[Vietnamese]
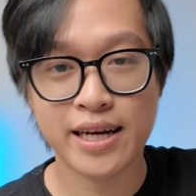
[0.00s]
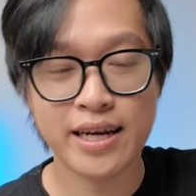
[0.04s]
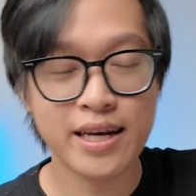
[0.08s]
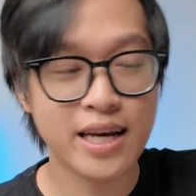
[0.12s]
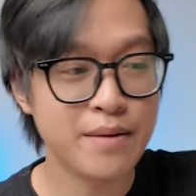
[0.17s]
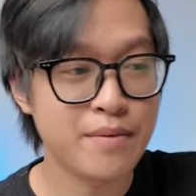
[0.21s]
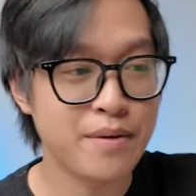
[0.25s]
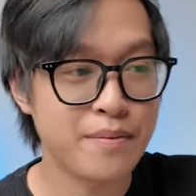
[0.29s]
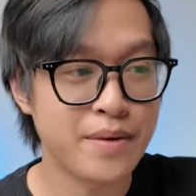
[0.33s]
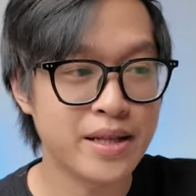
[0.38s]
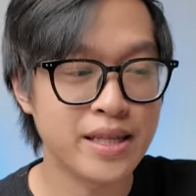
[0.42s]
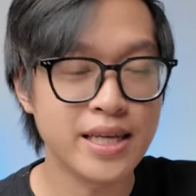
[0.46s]
đến
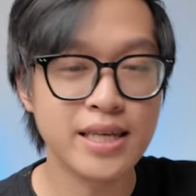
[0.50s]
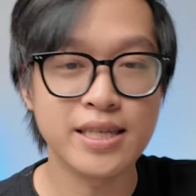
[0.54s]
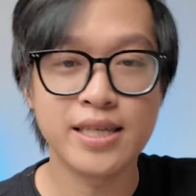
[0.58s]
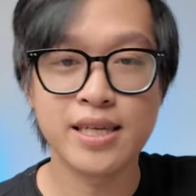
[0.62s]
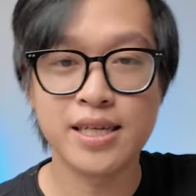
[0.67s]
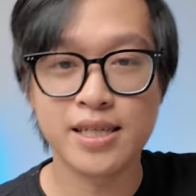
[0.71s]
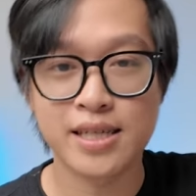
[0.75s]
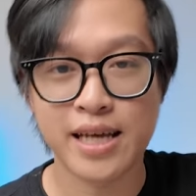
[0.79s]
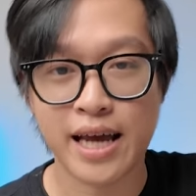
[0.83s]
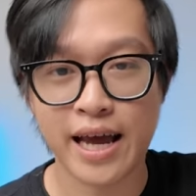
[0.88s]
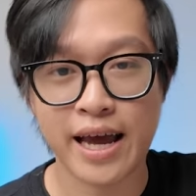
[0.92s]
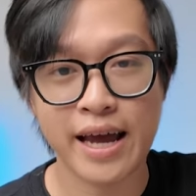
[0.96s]
khi mà mình đi
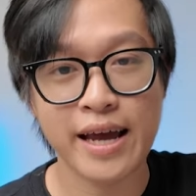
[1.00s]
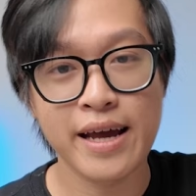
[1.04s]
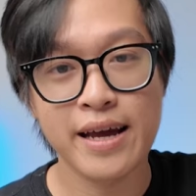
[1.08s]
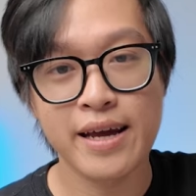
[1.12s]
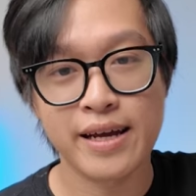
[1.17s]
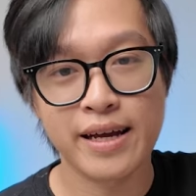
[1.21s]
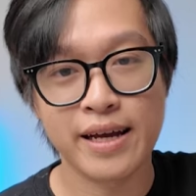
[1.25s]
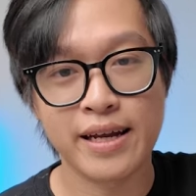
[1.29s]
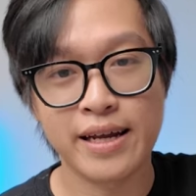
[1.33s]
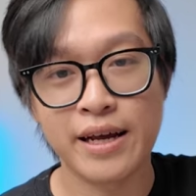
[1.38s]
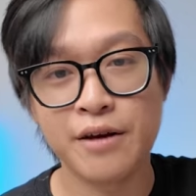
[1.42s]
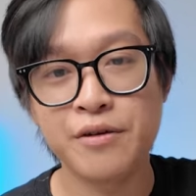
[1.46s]
chia sẻ
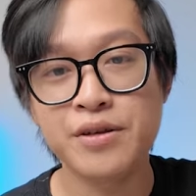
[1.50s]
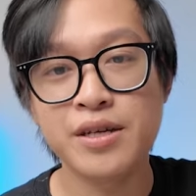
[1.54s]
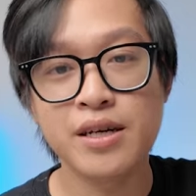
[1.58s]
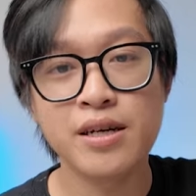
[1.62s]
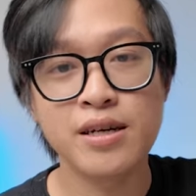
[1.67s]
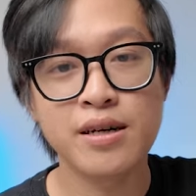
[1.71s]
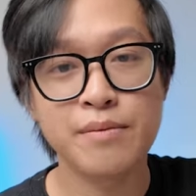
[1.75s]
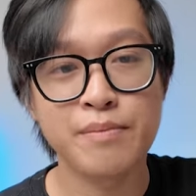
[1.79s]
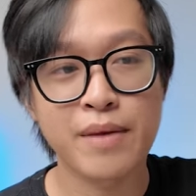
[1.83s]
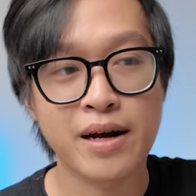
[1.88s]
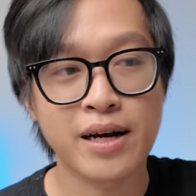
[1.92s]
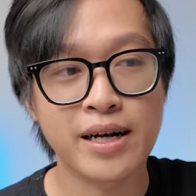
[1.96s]
thì nếu
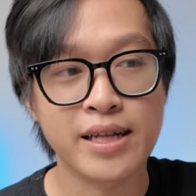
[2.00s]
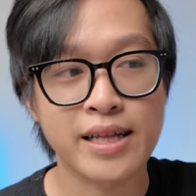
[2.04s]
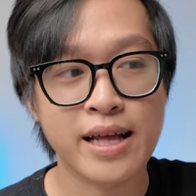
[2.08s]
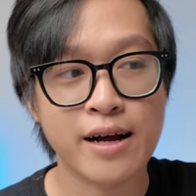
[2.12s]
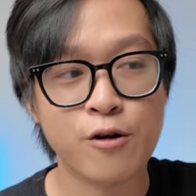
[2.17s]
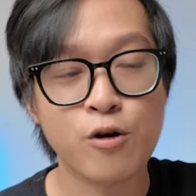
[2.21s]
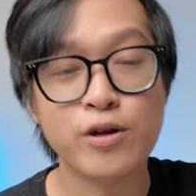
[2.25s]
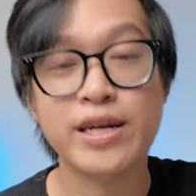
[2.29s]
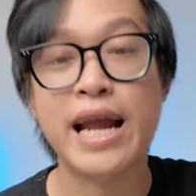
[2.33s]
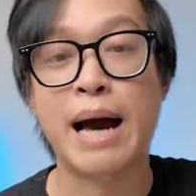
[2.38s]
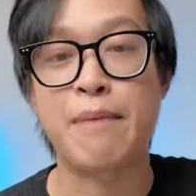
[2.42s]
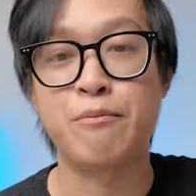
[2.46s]
như mà người ta
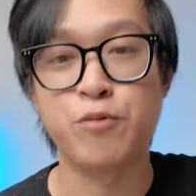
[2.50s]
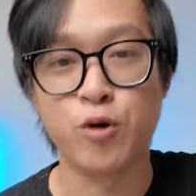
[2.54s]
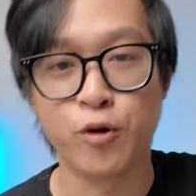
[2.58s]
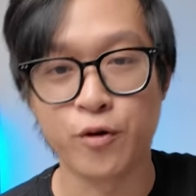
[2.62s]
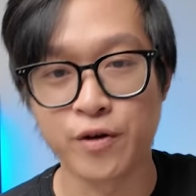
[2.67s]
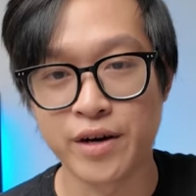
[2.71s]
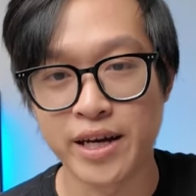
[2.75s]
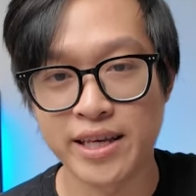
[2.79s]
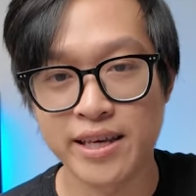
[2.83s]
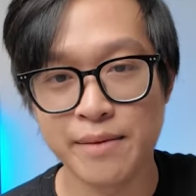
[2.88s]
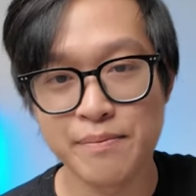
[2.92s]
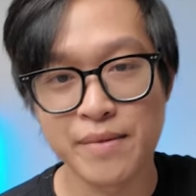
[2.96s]
có đàm
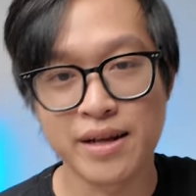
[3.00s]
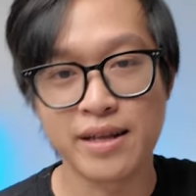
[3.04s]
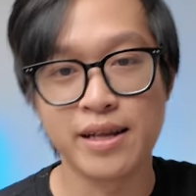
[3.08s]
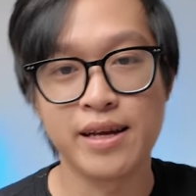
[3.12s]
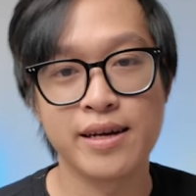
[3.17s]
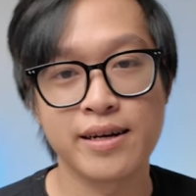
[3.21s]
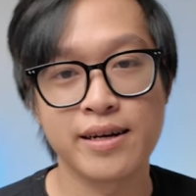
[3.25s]
luận lại với mình,